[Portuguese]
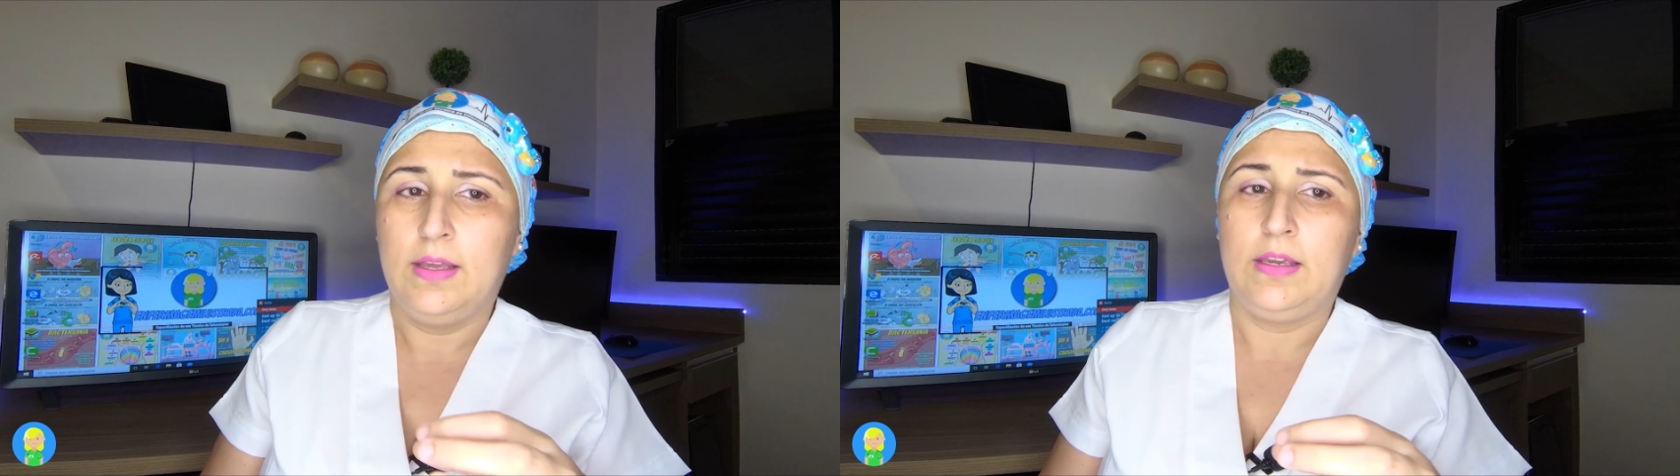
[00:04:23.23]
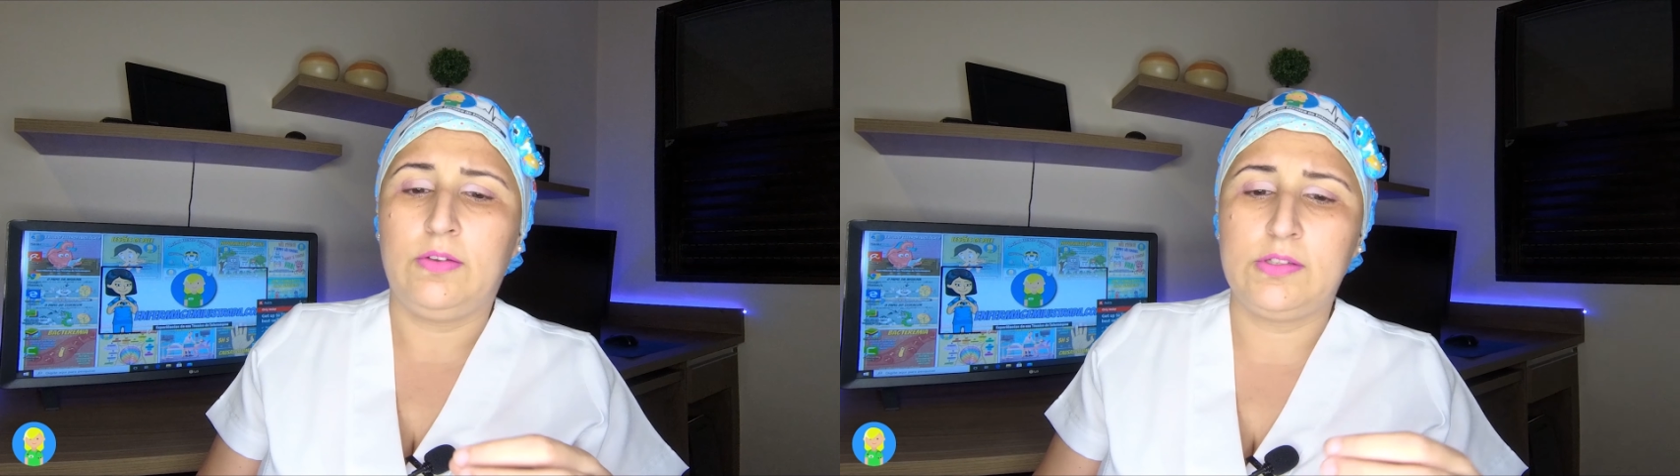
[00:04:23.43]

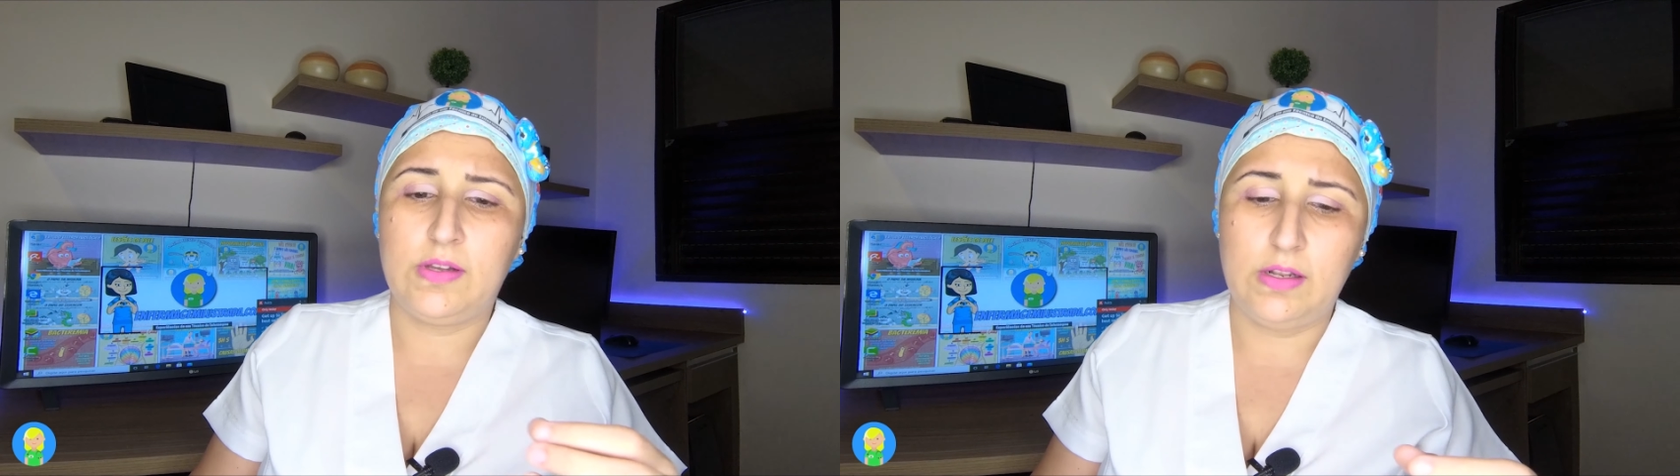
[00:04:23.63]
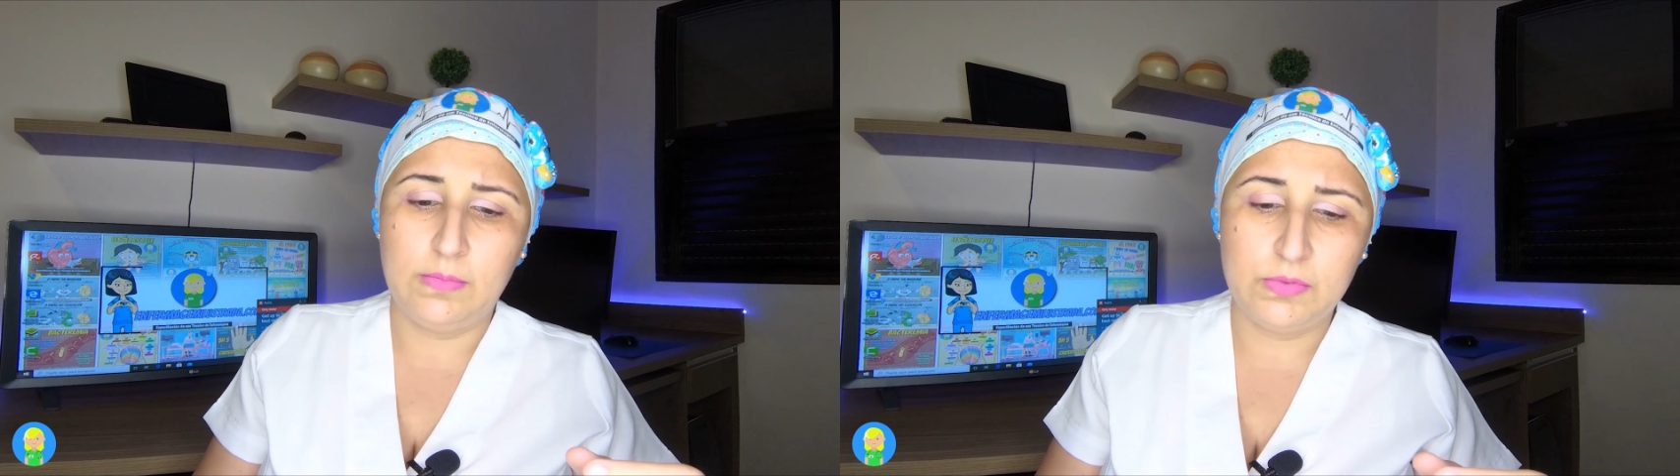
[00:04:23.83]
Que nós
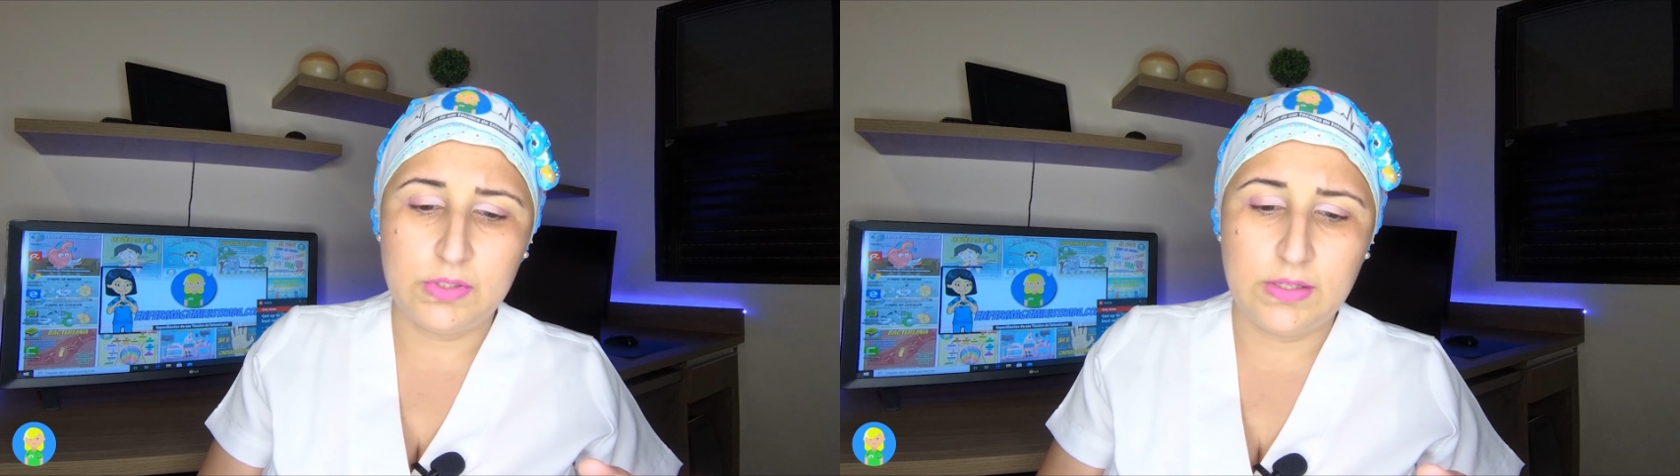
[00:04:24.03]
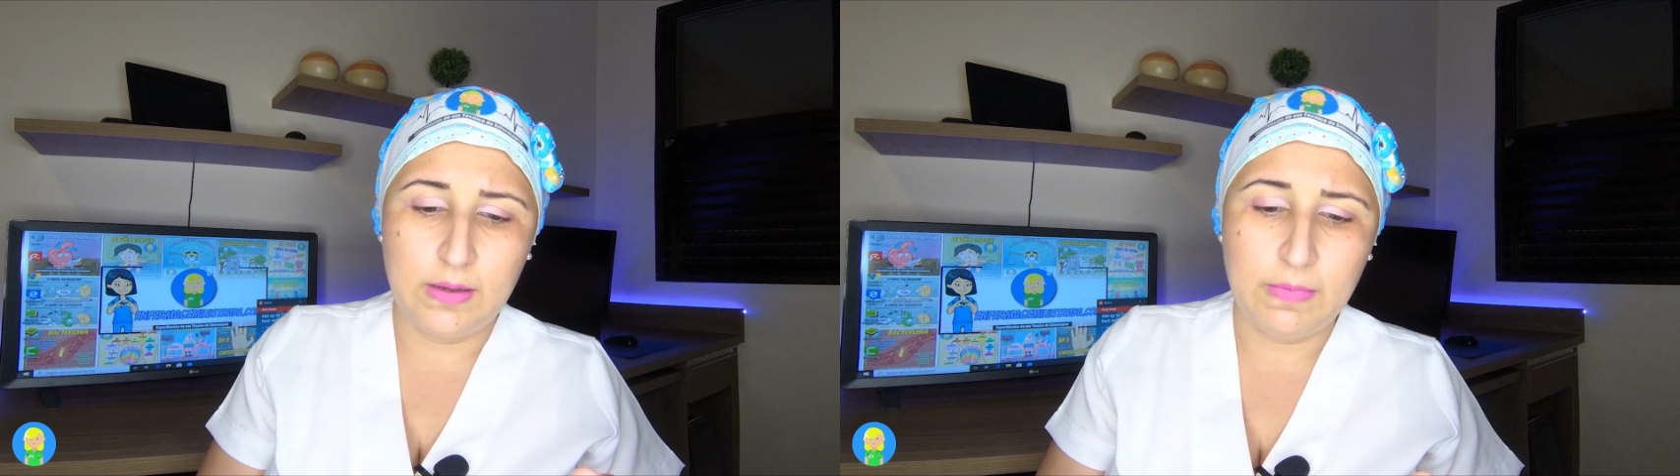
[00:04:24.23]
falamos
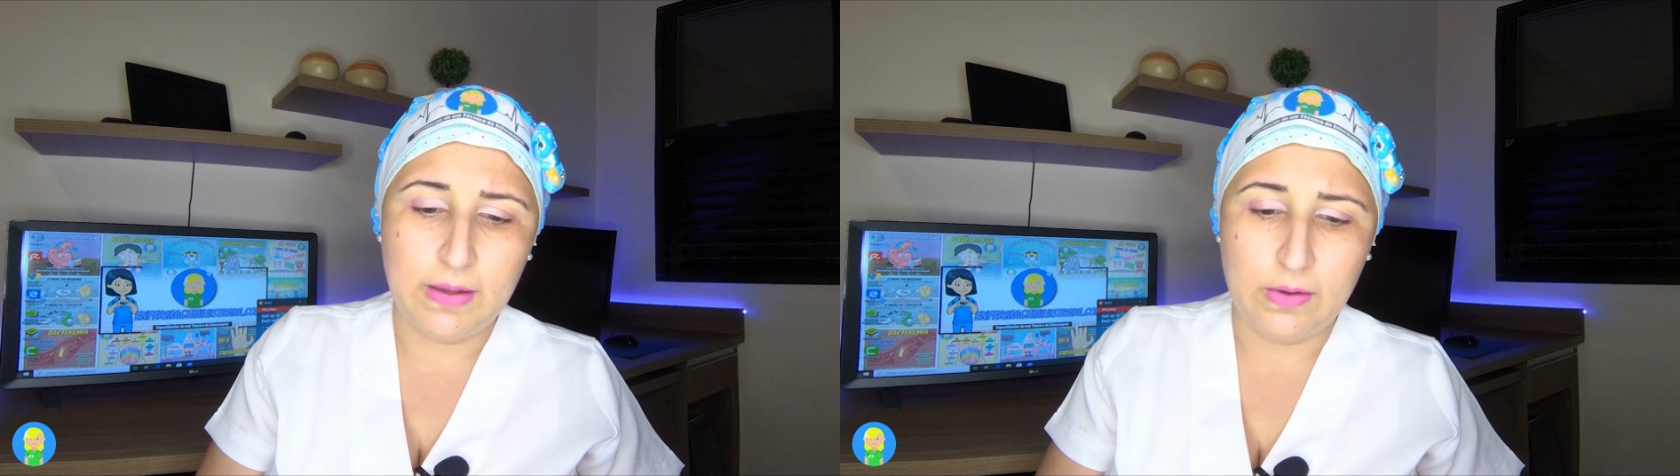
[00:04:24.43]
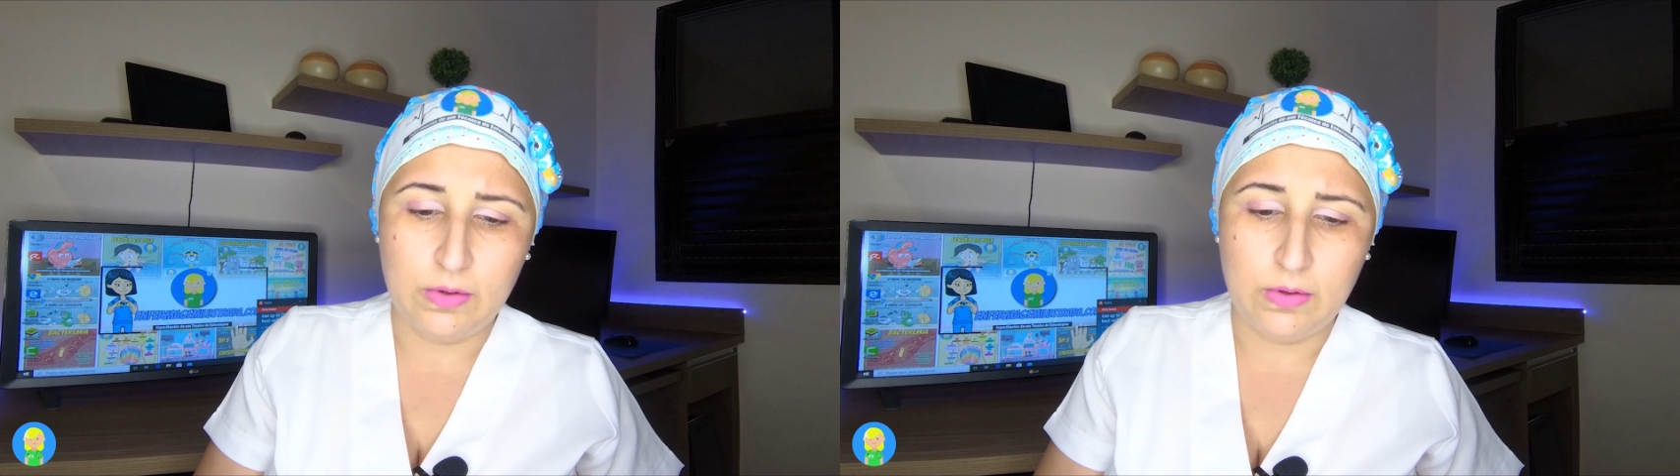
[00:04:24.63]
que tem uma,